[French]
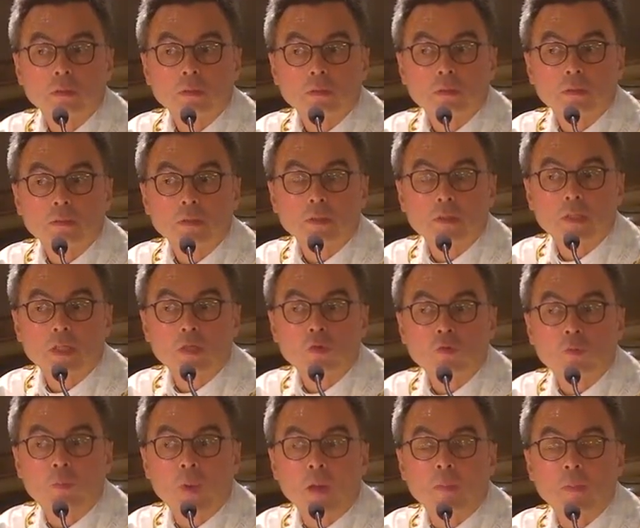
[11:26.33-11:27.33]
c'est ce qui
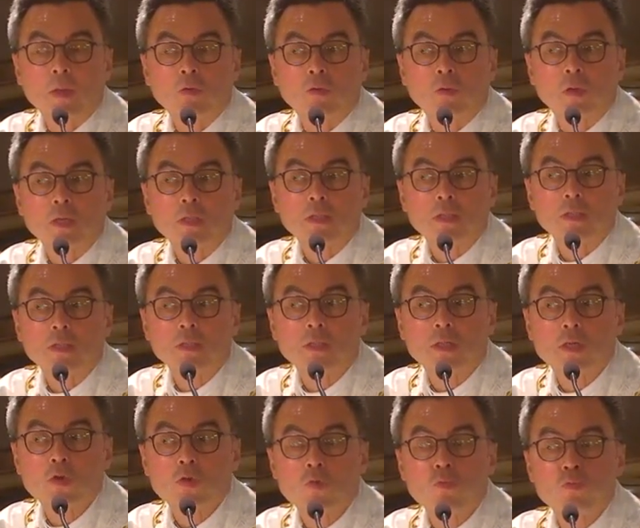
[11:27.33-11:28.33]
nous permet de
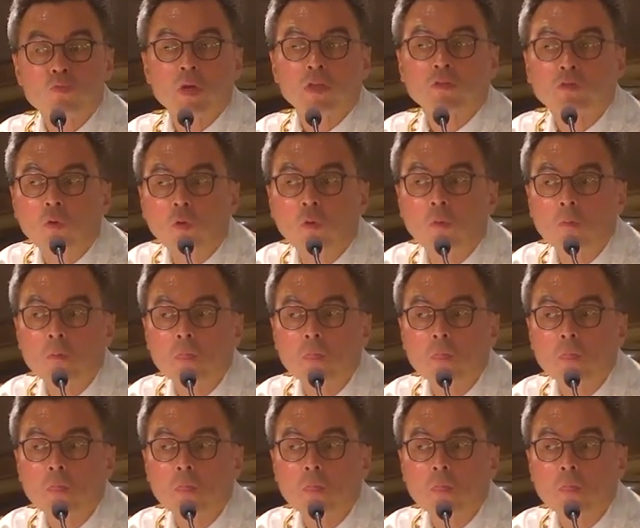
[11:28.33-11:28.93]
résister au poison,